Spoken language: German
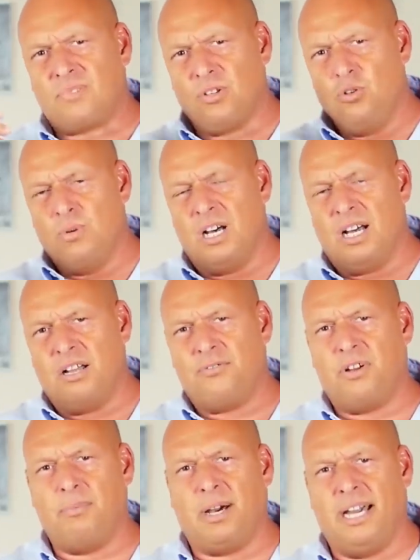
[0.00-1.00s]
über
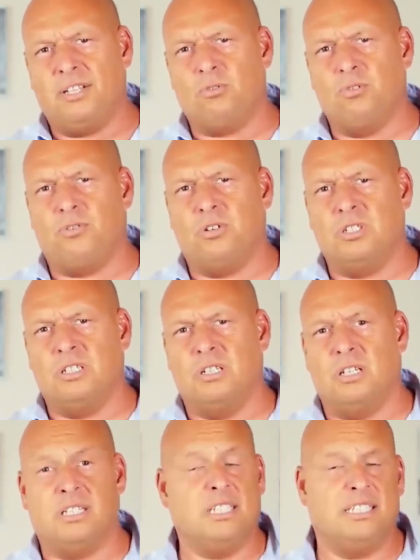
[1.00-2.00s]
Verbreitung von
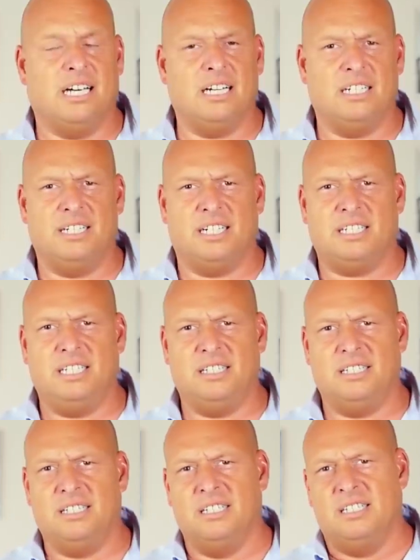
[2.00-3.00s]
äh,
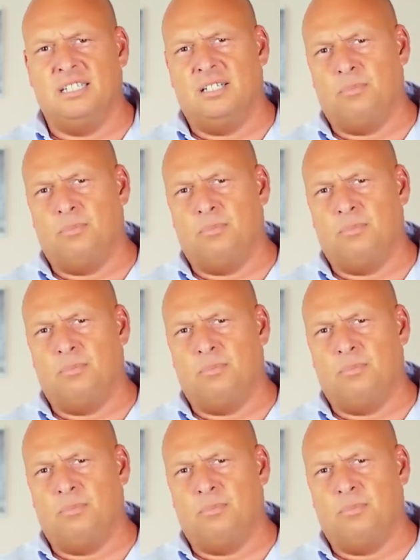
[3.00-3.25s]
Gedankenenergien,